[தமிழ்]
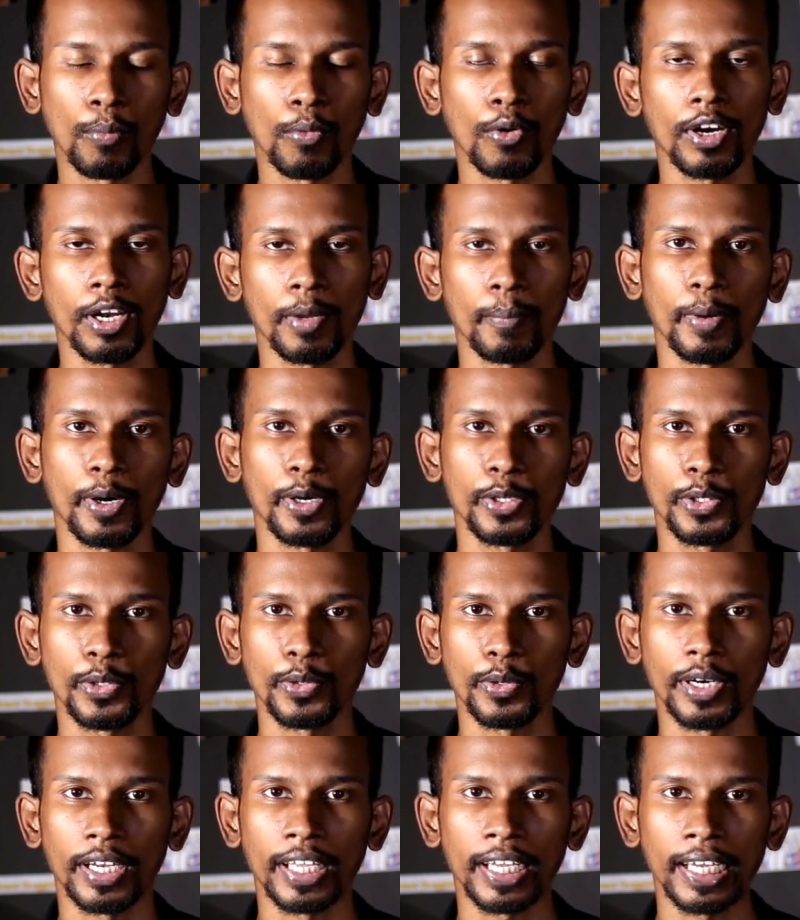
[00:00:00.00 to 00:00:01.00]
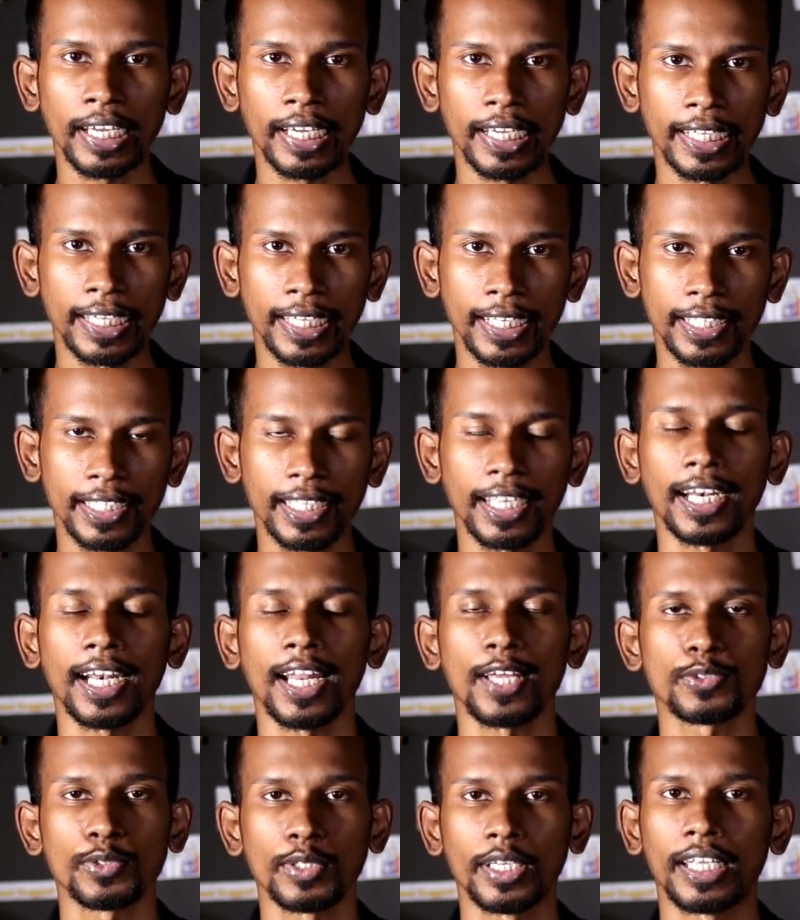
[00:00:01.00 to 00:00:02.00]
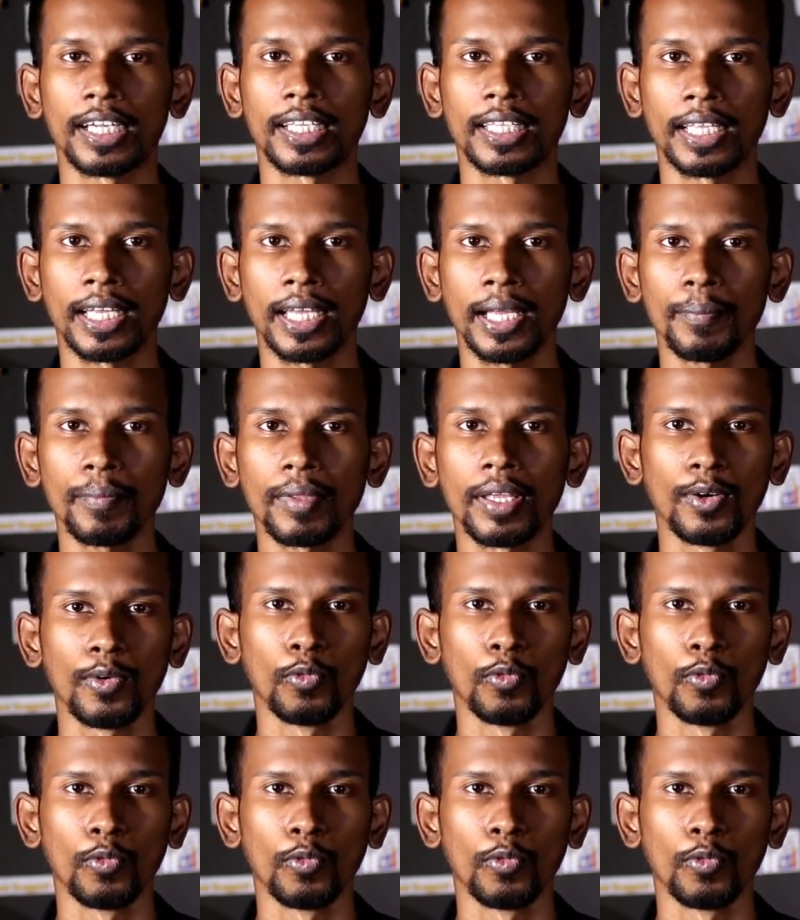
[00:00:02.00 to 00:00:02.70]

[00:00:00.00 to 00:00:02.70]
போன பகுதியோட இறுதியில் நான் சொல்லியிருந்தேன்